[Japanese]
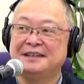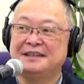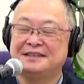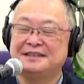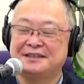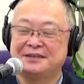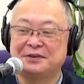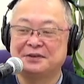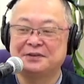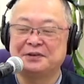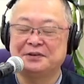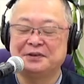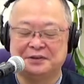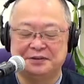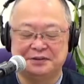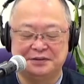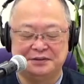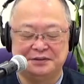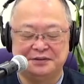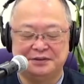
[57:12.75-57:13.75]
仕事
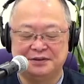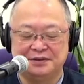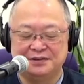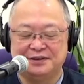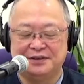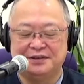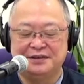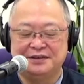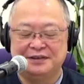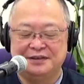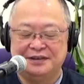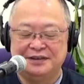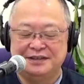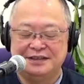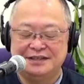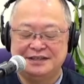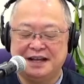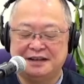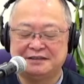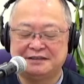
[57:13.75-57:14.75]
をどうぞ
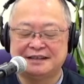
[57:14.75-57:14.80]
してく